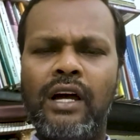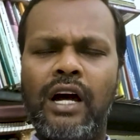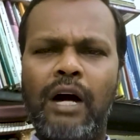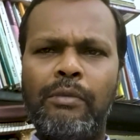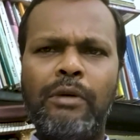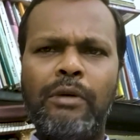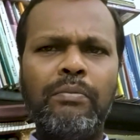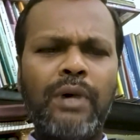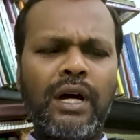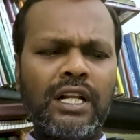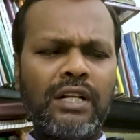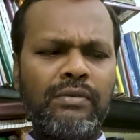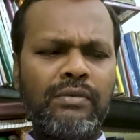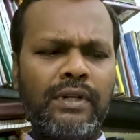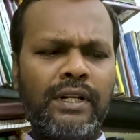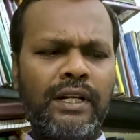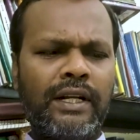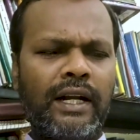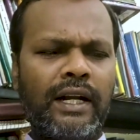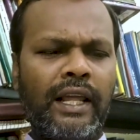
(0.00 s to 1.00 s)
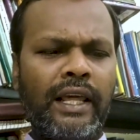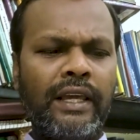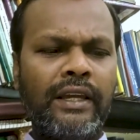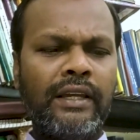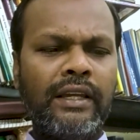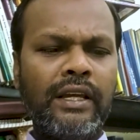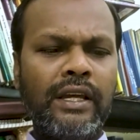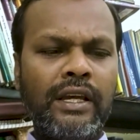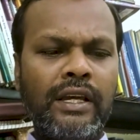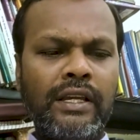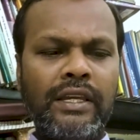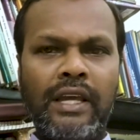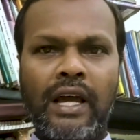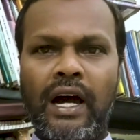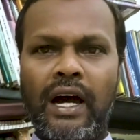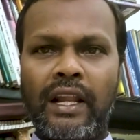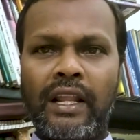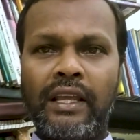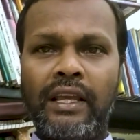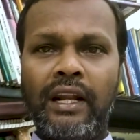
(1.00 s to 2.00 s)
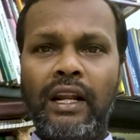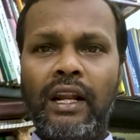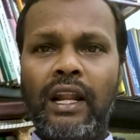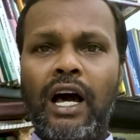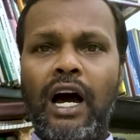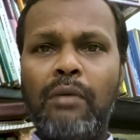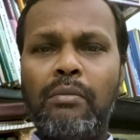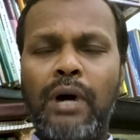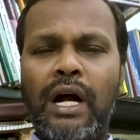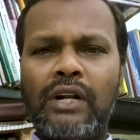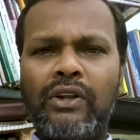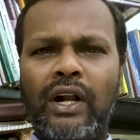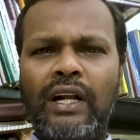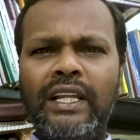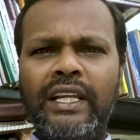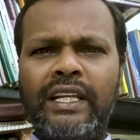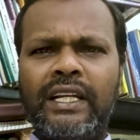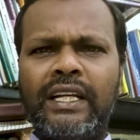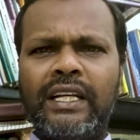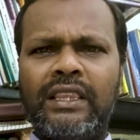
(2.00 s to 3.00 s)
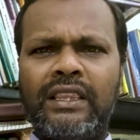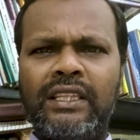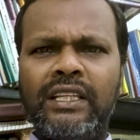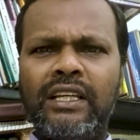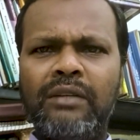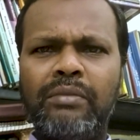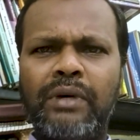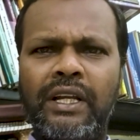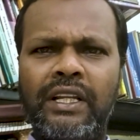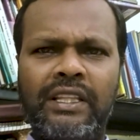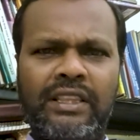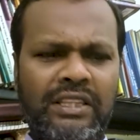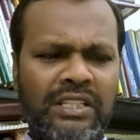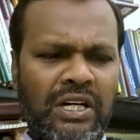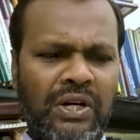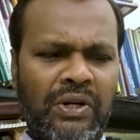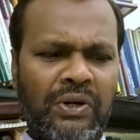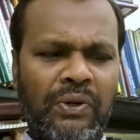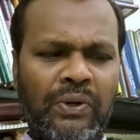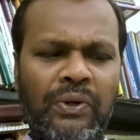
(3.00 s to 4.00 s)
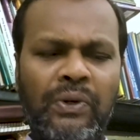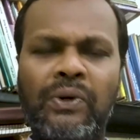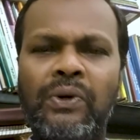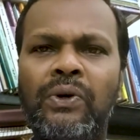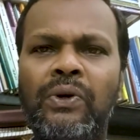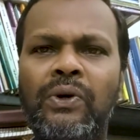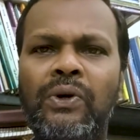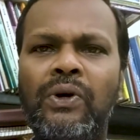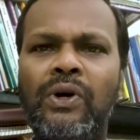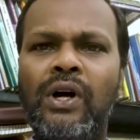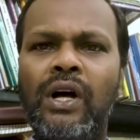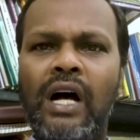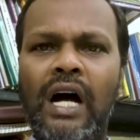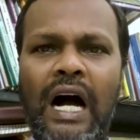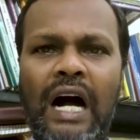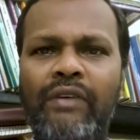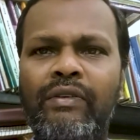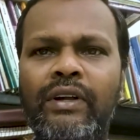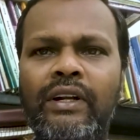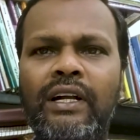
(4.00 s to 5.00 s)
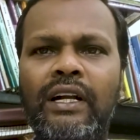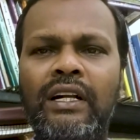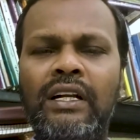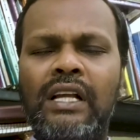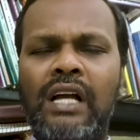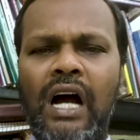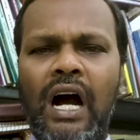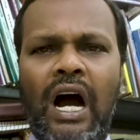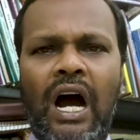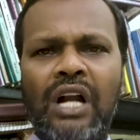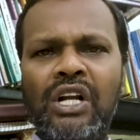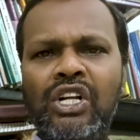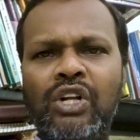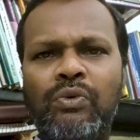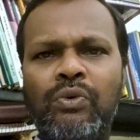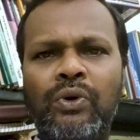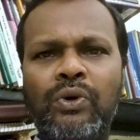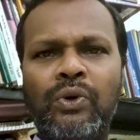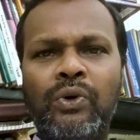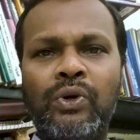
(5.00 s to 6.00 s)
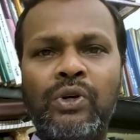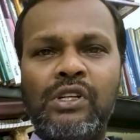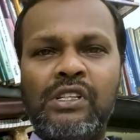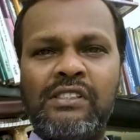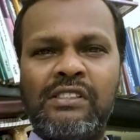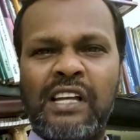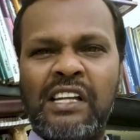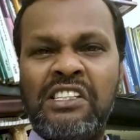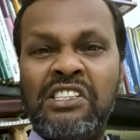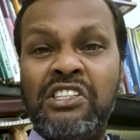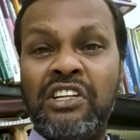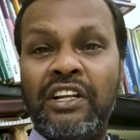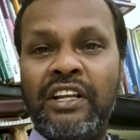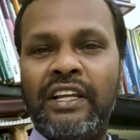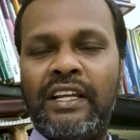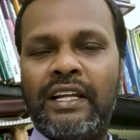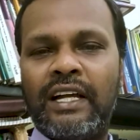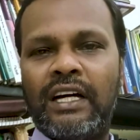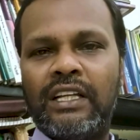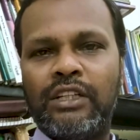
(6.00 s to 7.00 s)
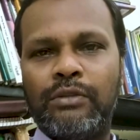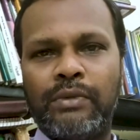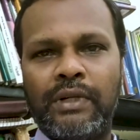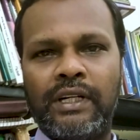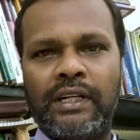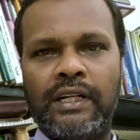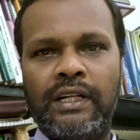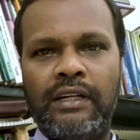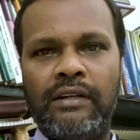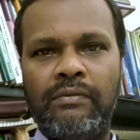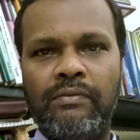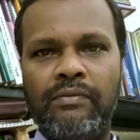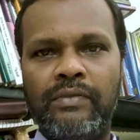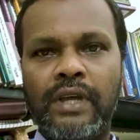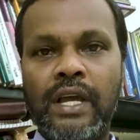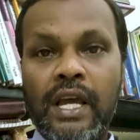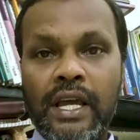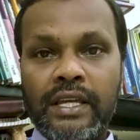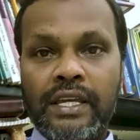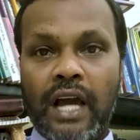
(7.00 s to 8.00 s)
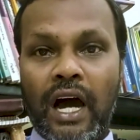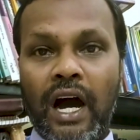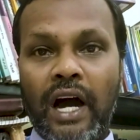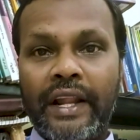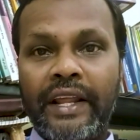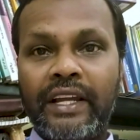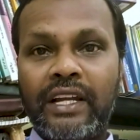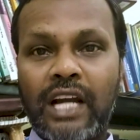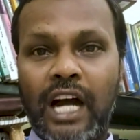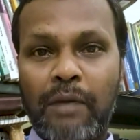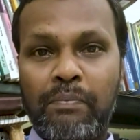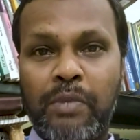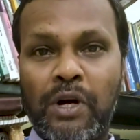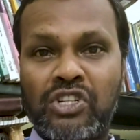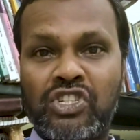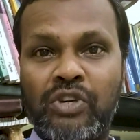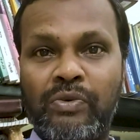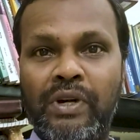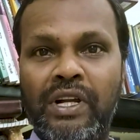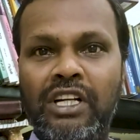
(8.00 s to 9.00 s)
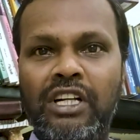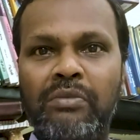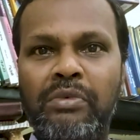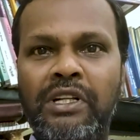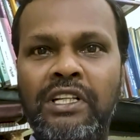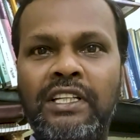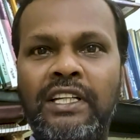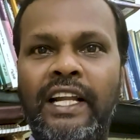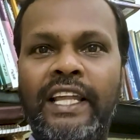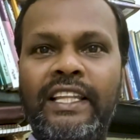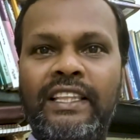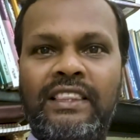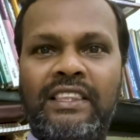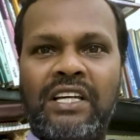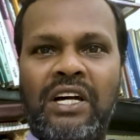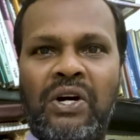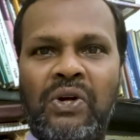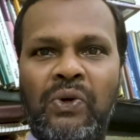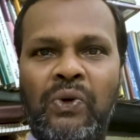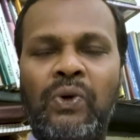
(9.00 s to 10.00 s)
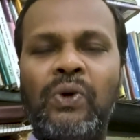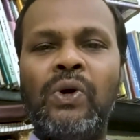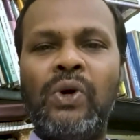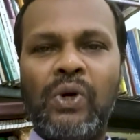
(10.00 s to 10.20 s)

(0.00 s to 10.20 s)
அமன்மானவர்களே யாரையெல்லாம் அது அழிக்க தீர்மானித்தாரோ அவர்கள் ஆண்டவரோடு சஞ்சரிக்காதவர்கள் யாரை காப்பாற்ற வேண்டும் என்று நினைத்தாரோ